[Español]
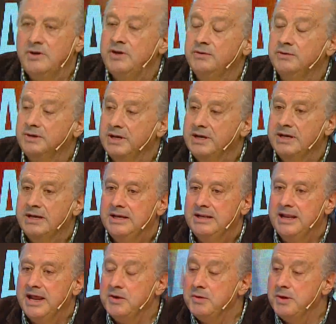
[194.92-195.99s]
bueno,
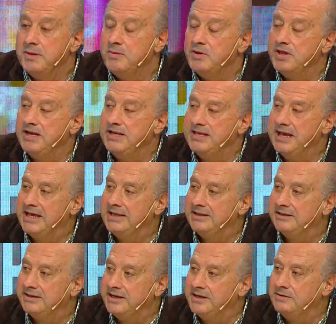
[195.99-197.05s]
la nueva modalidad
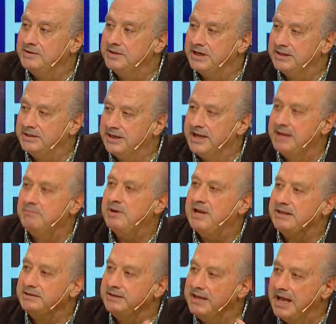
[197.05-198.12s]
del 3 contra 3,
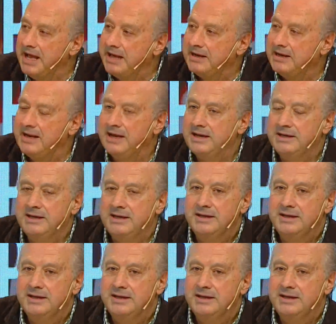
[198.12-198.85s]
plantearla,